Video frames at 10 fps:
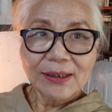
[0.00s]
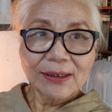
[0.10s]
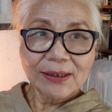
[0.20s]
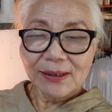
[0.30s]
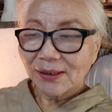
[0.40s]

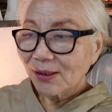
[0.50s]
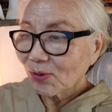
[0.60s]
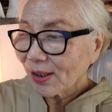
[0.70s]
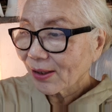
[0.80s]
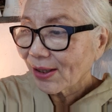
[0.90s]
어,
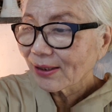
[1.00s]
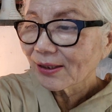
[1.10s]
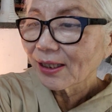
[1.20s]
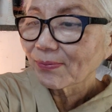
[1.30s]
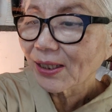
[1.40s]
이와
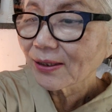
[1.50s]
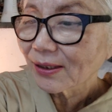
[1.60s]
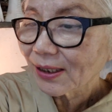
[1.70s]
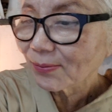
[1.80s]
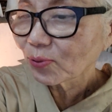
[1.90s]
관련해
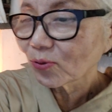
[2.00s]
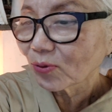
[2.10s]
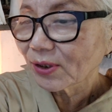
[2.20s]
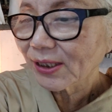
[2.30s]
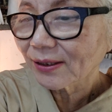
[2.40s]
바이든
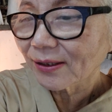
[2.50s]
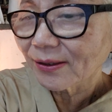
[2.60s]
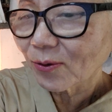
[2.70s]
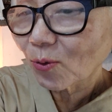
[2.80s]
캠프 인사들은